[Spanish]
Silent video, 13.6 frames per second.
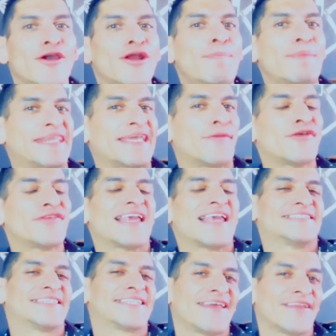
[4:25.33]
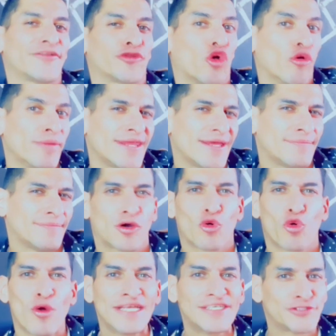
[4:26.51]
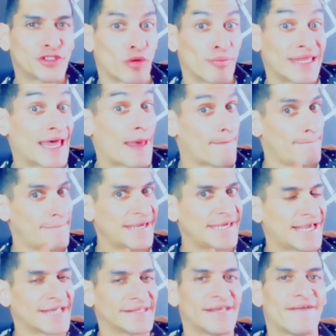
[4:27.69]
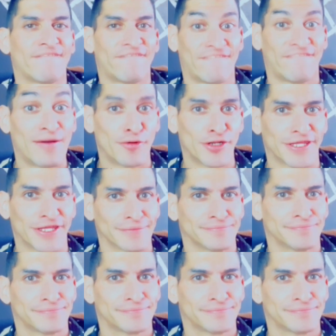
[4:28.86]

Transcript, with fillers: Que yo ahora platicamos acerca de tu comida. ¿Cuál es tu comida mexicana favorita?